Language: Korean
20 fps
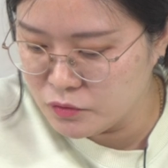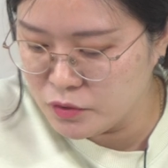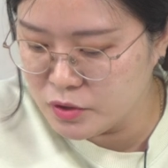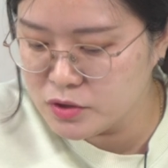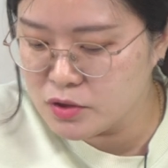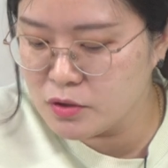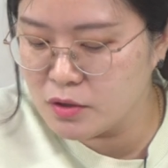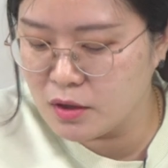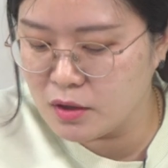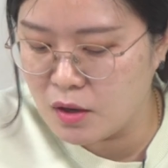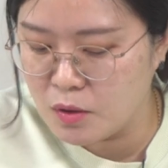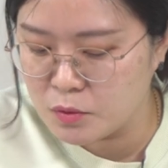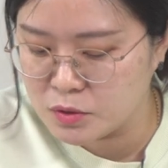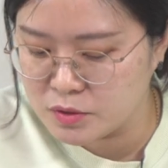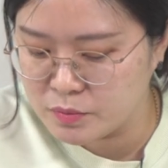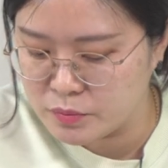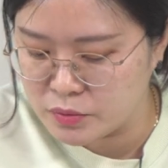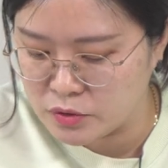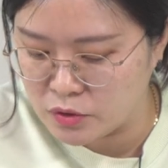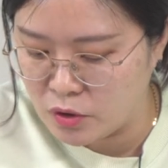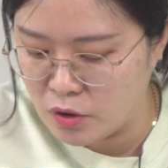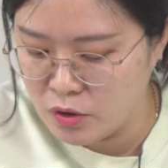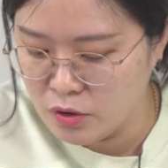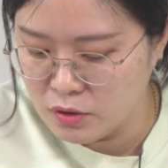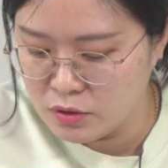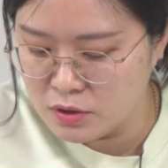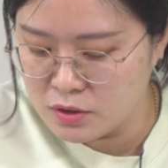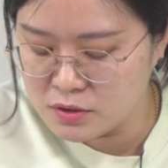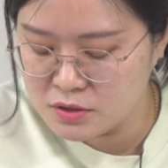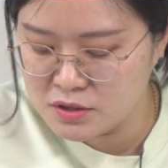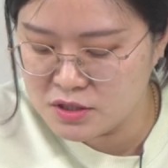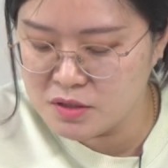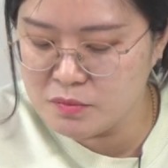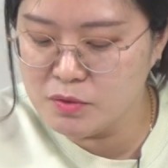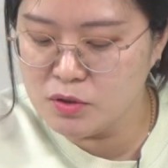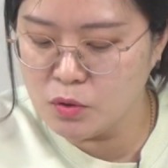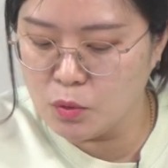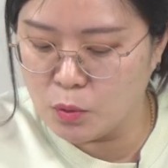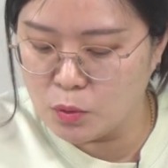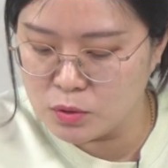뛰쳐나가고 싶은 거,
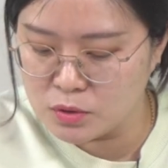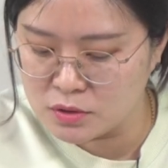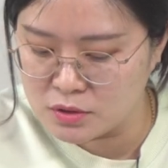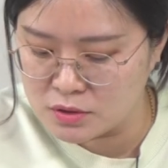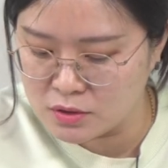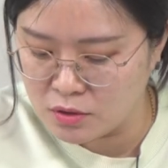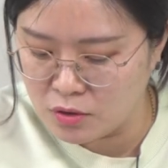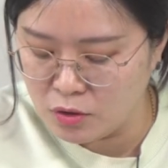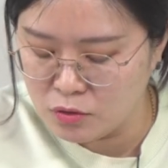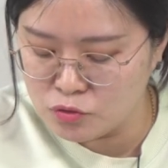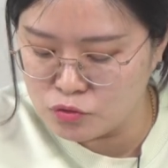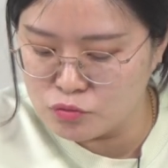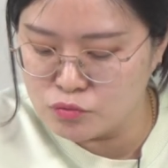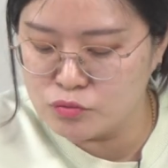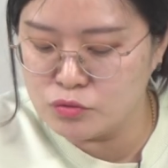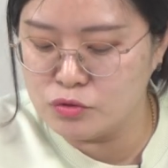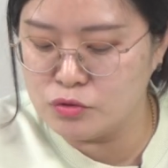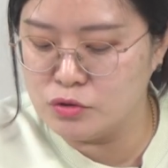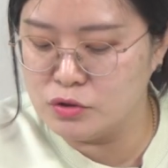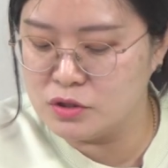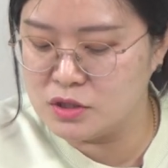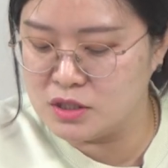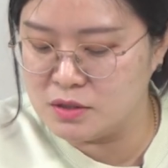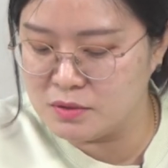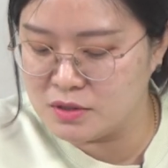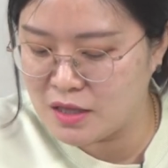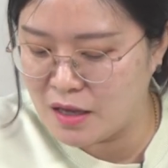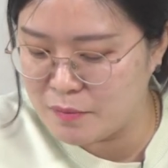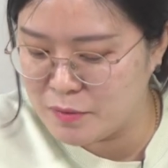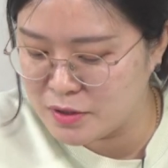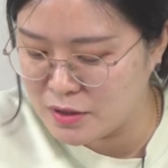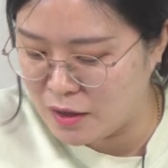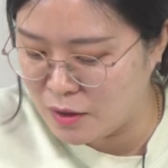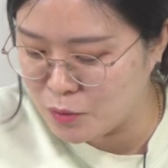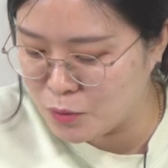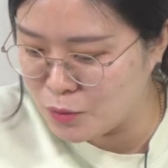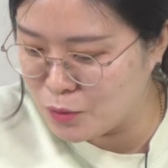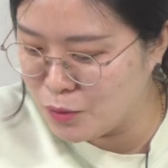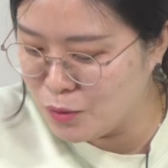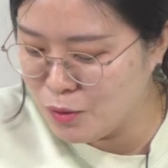치밀어 오르는 거, 눈물, 진땀이
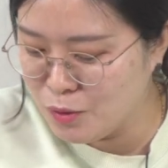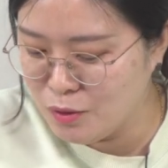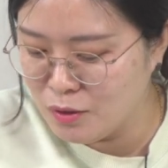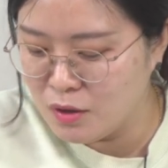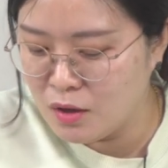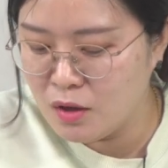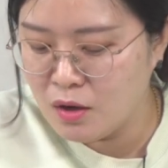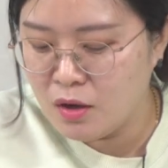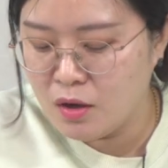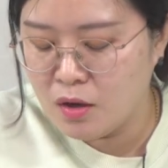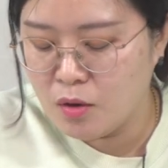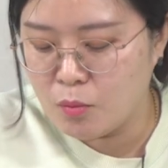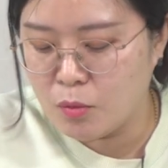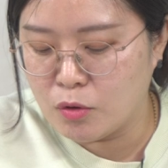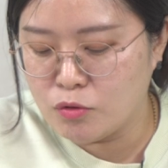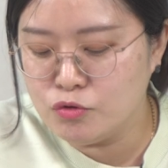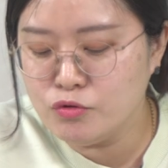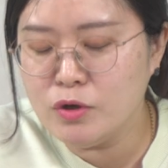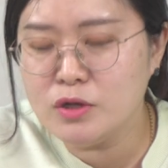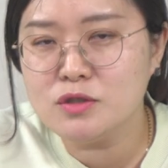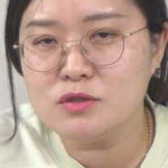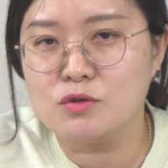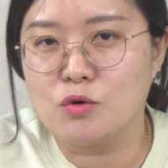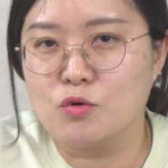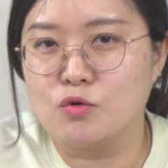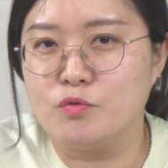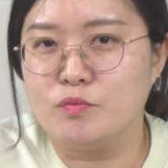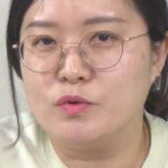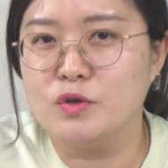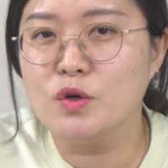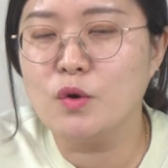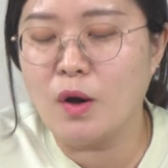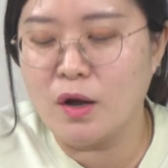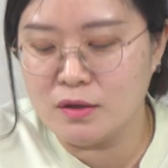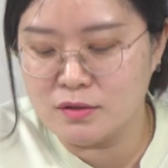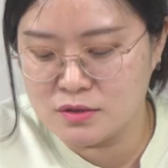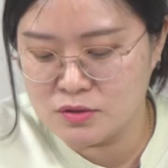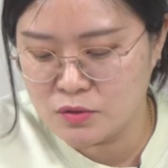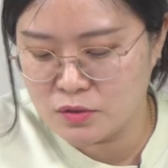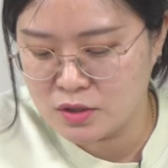나고 막 후회스럽고
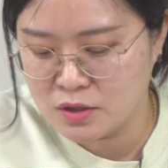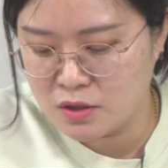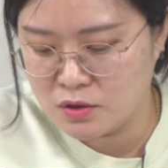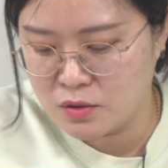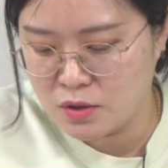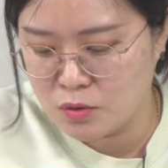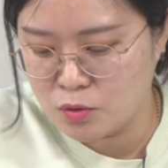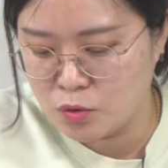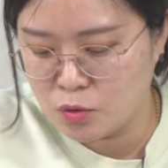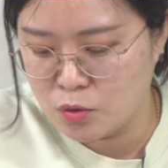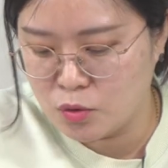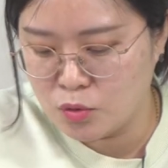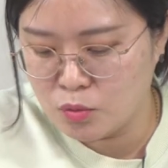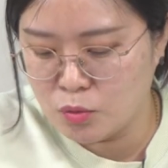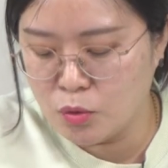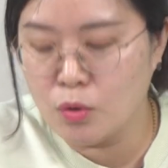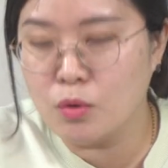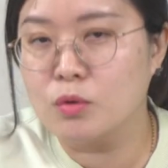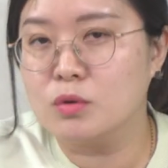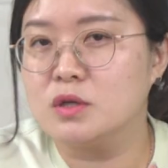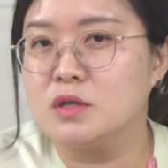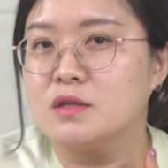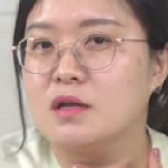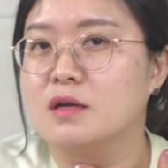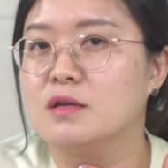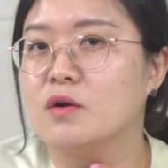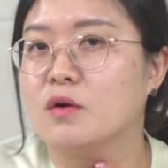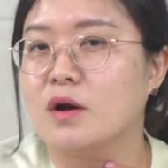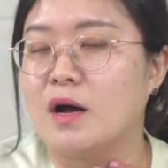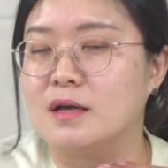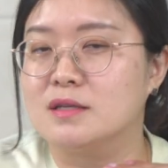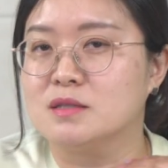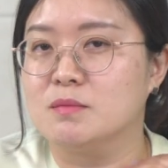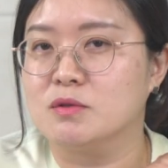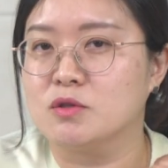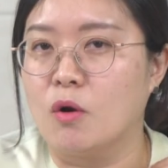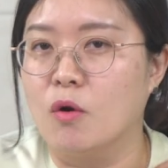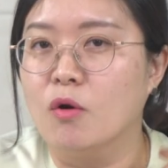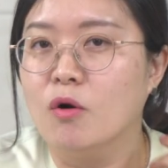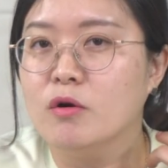비관적이게 되고 목이나 음. 이런 가슴에
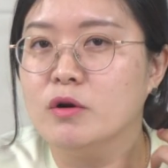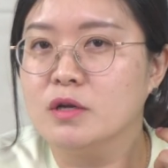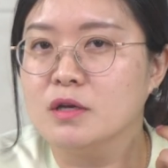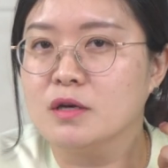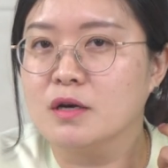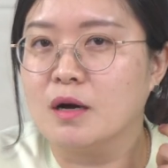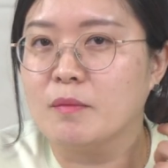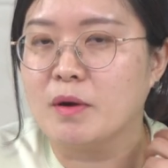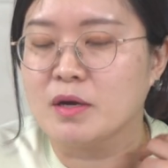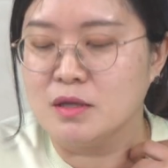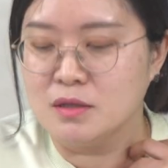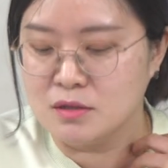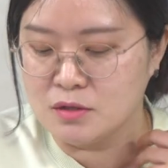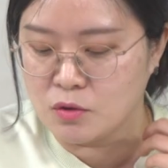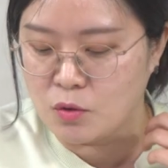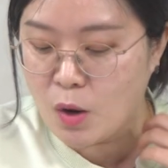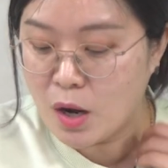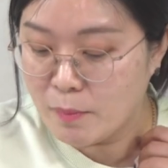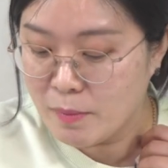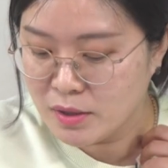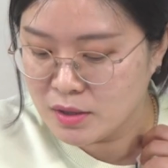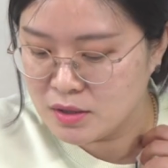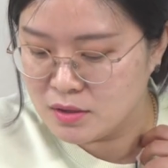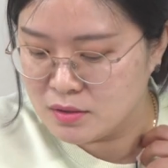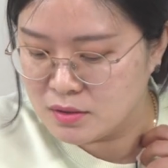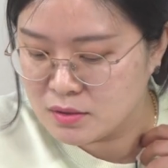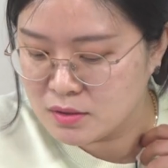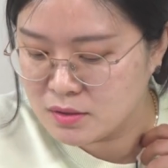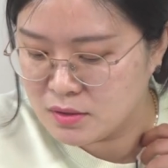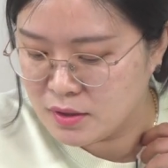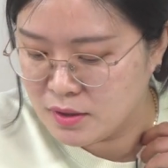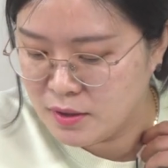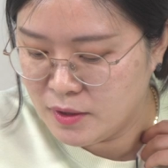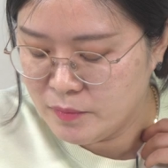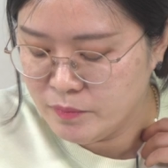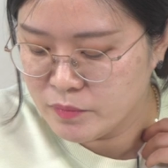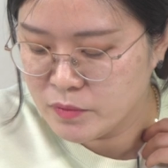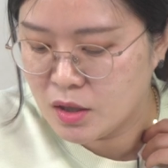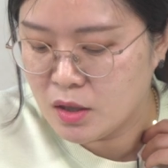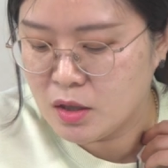덩어리가 막 있는 꽉 막힌
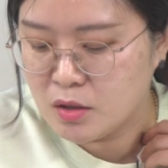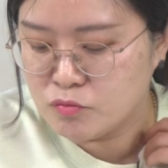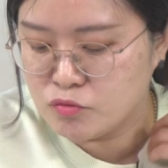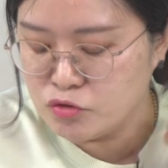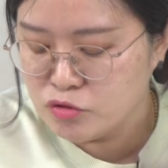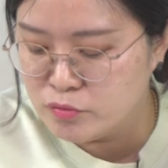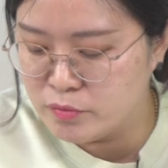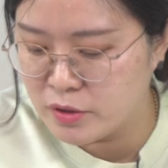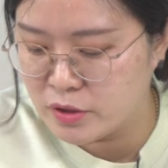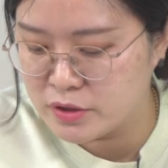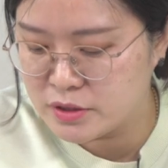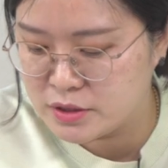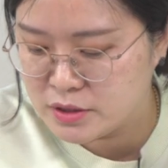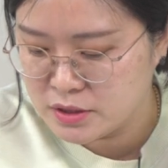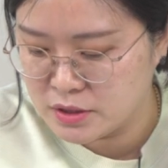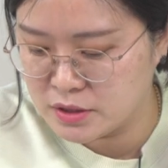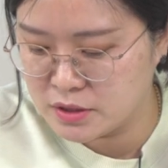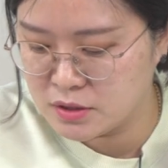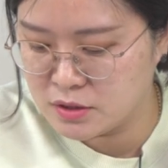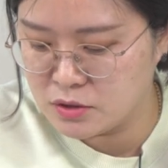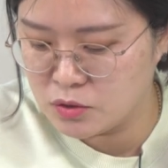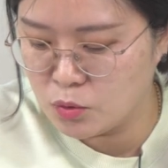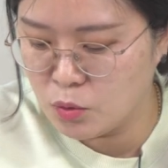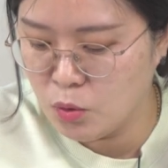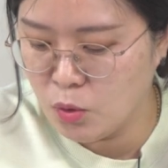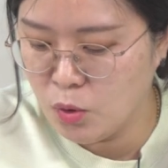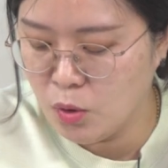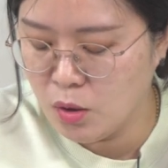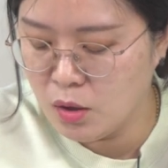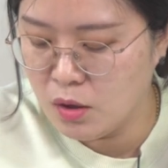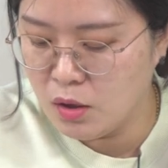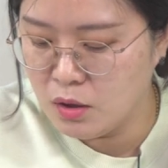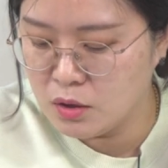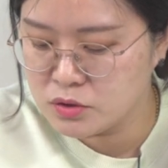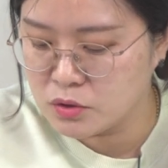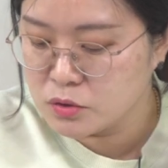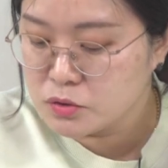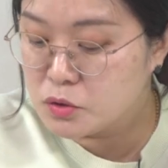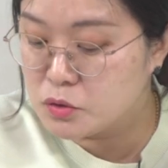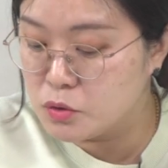느낌, 불면증, 그리고
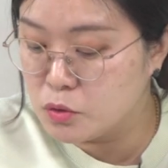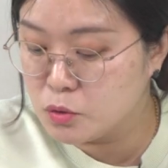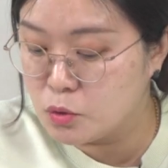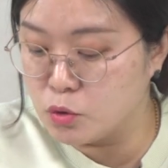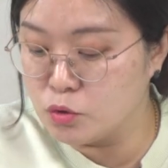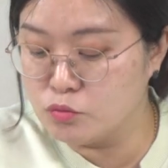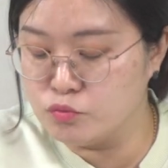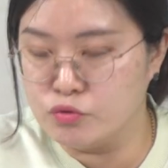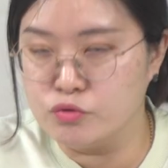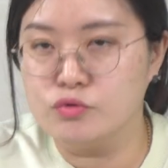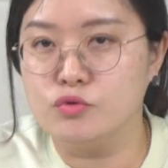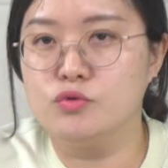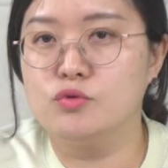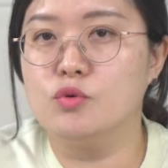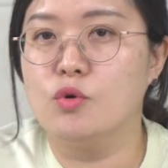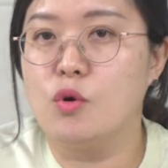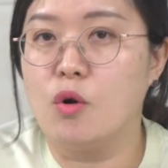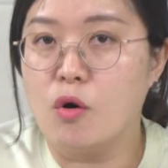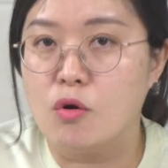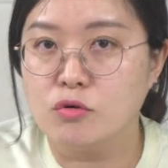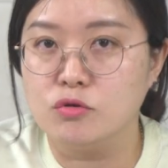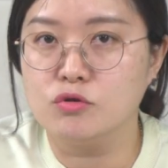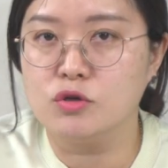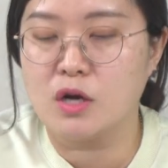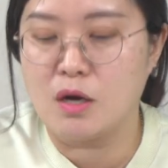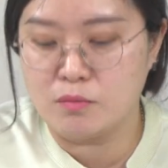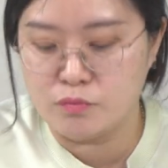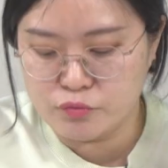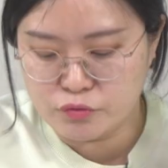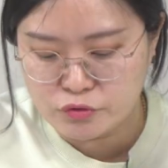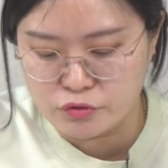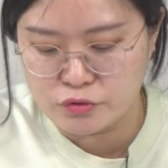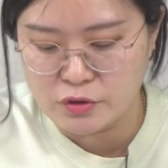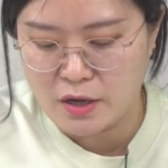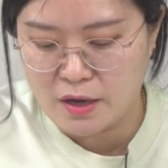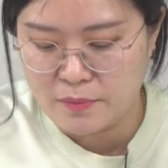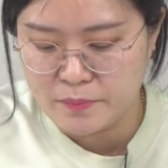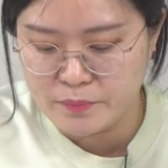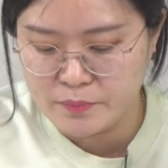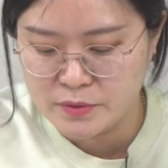정서적으로는 분노, 억울함,
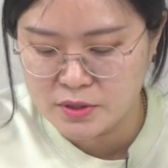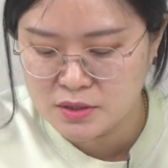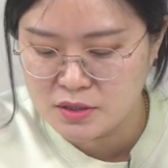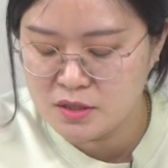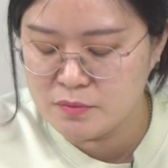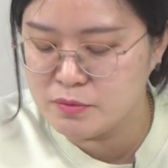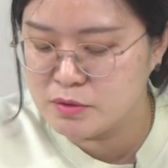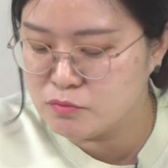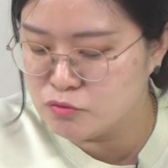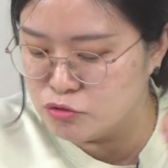분함, 슬픔,